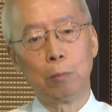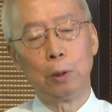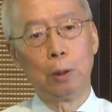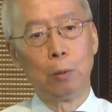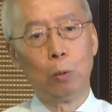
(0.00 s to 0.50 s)

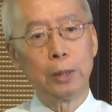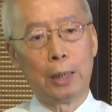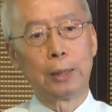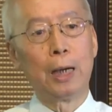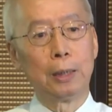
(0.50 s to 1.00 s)
我长
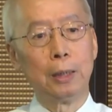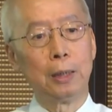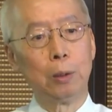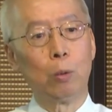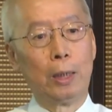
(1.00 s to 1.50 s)
大的那个
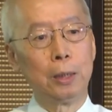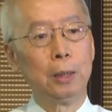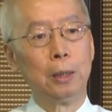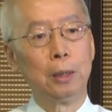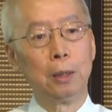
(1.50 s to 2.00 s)
环境，
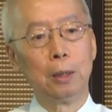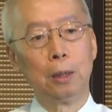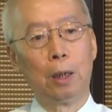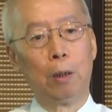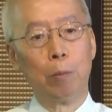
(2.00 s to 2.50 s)

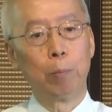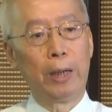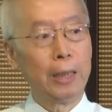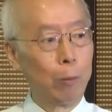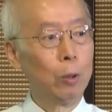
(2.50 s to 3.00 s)
好培
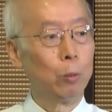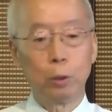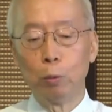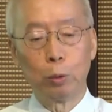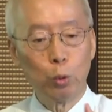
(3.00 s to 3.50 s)
养我我
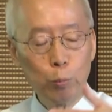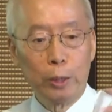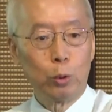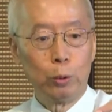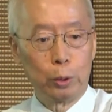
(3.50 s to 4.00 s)
我出门
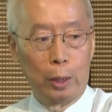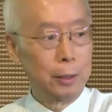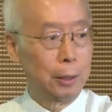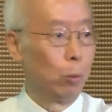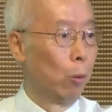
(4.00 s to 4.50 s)
就有小孩子
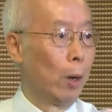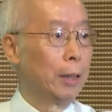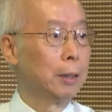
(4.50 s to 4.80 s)
跟我玩，